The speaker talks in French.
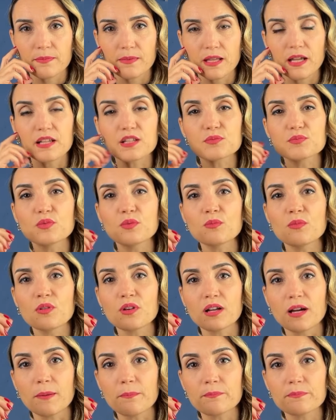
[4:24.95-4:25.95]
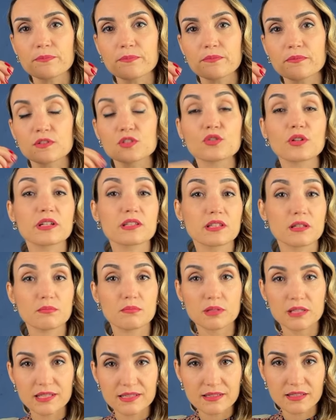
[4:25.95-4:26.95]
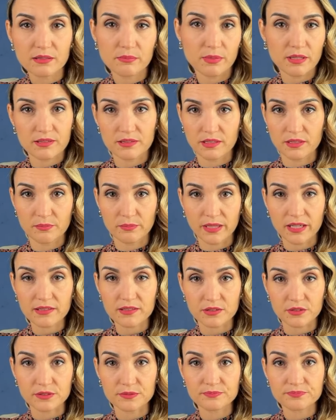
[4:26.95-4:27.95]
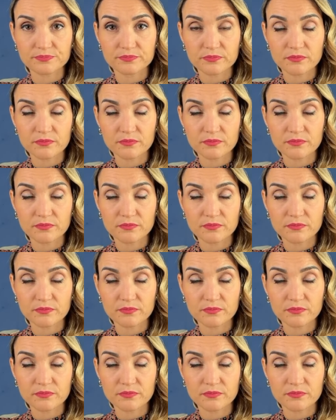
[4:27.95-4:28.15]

À ce moment-là, j'aurais été blessée par cette personne,